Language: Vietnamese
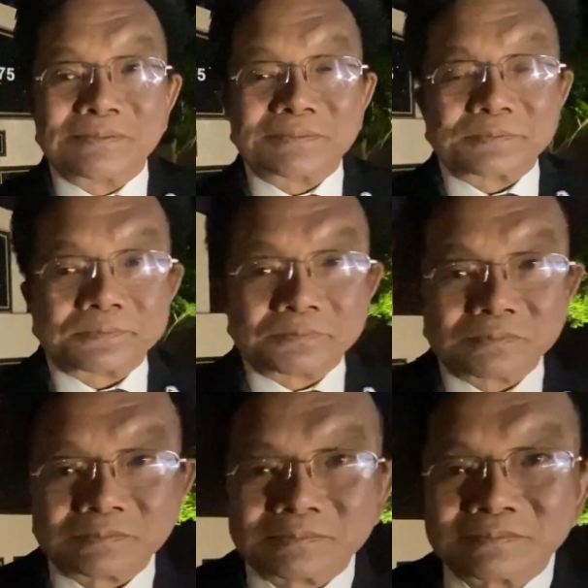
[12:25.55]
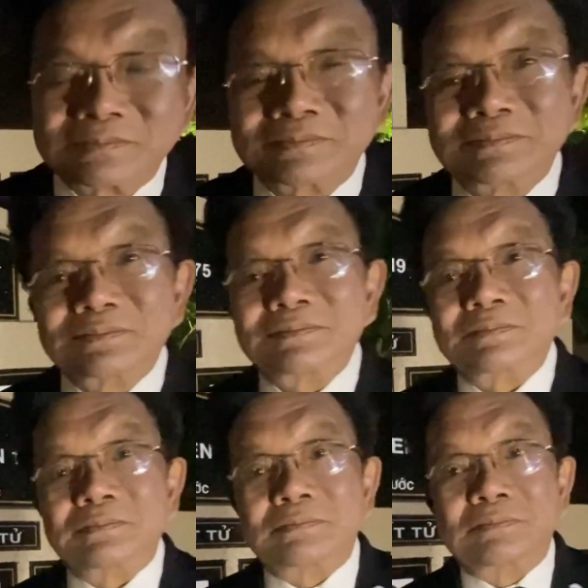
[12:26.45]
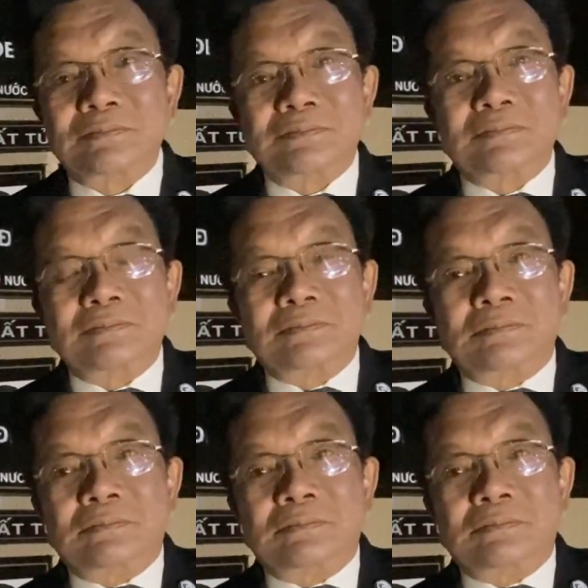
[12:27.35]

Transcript: Xin cảm ơn ông Phát Bùi, nghị viên Phát Bùi rất nhiều ạ.